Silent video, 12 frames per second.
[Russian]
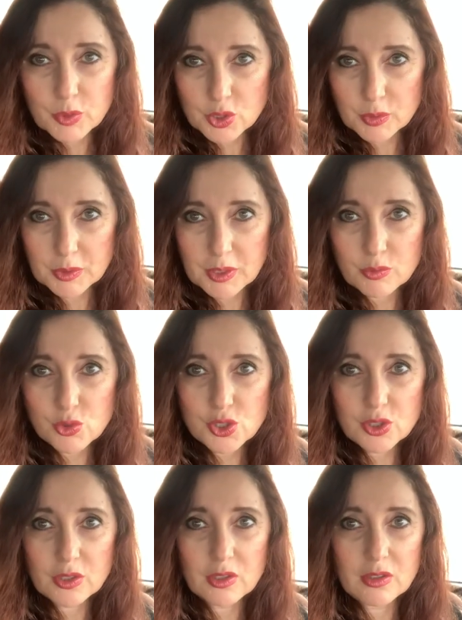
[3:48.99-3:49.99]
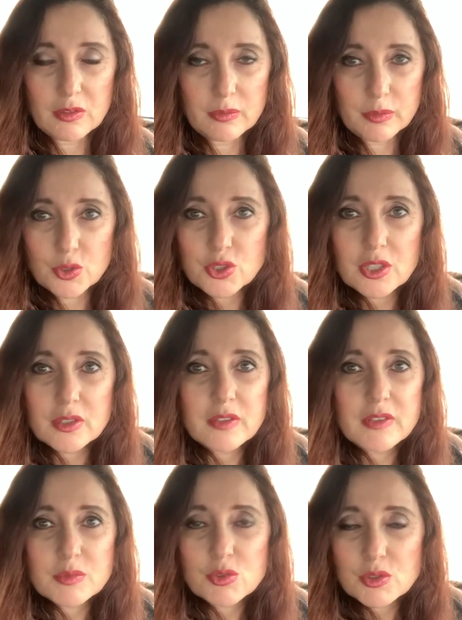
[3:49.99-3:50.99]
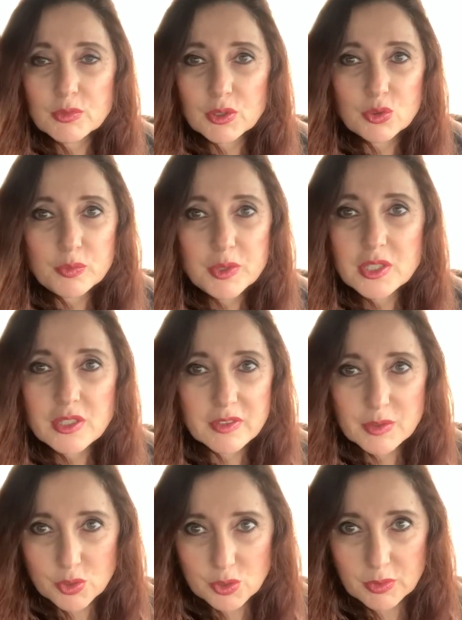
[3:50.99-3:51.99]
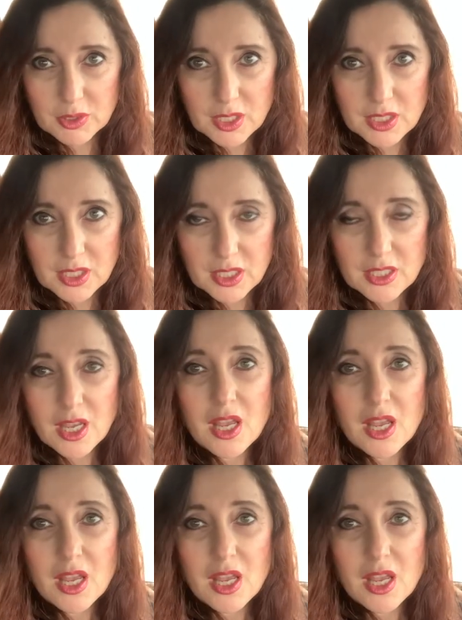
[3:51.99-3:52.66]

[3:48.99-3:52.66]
просто потому что просто их невозможно было купить и невозможно было достать.